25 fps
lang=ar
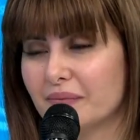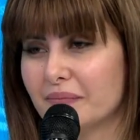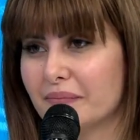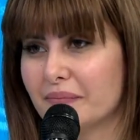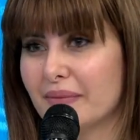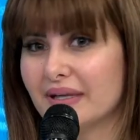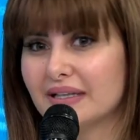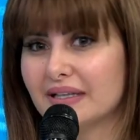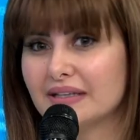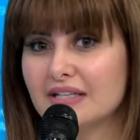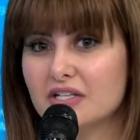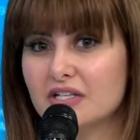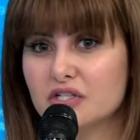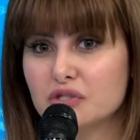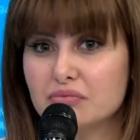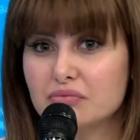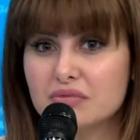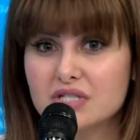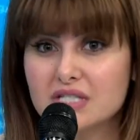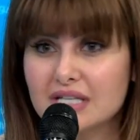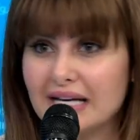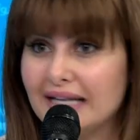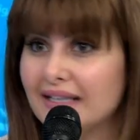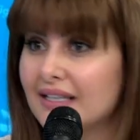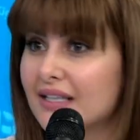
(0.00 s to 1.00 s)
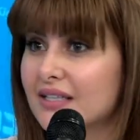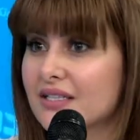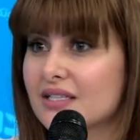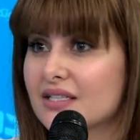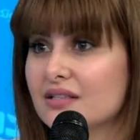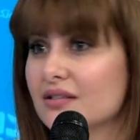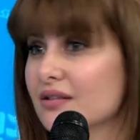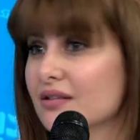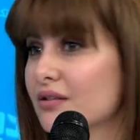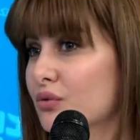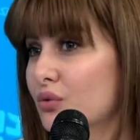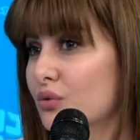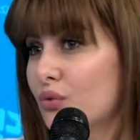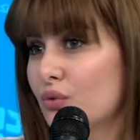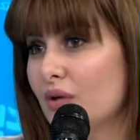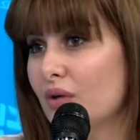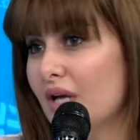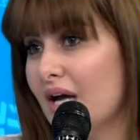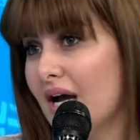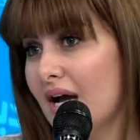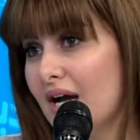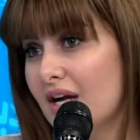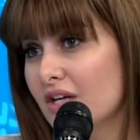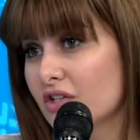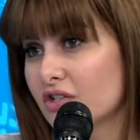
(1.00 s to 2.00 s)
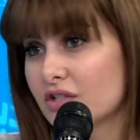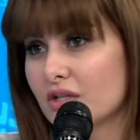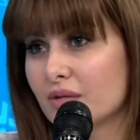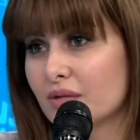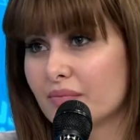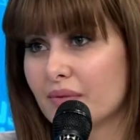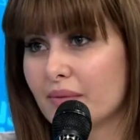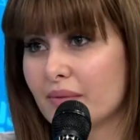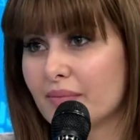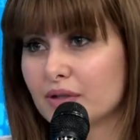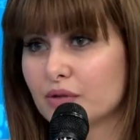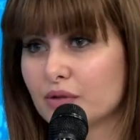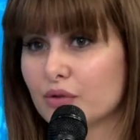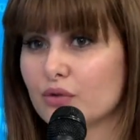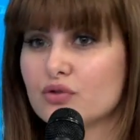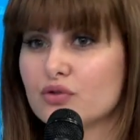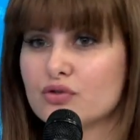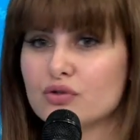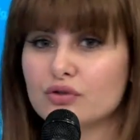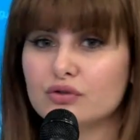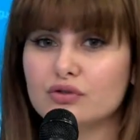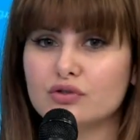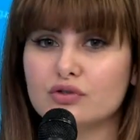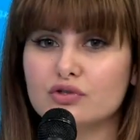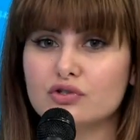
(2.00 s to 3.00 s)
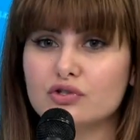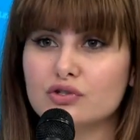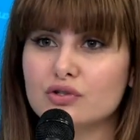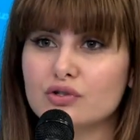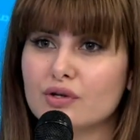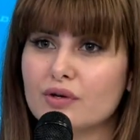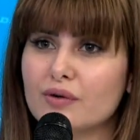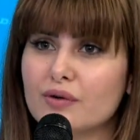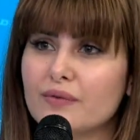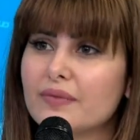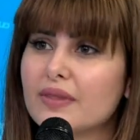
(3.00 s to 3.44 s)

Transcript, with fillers: ما تنجم انت على نيتك تقول حاجه ما, ما تقصدش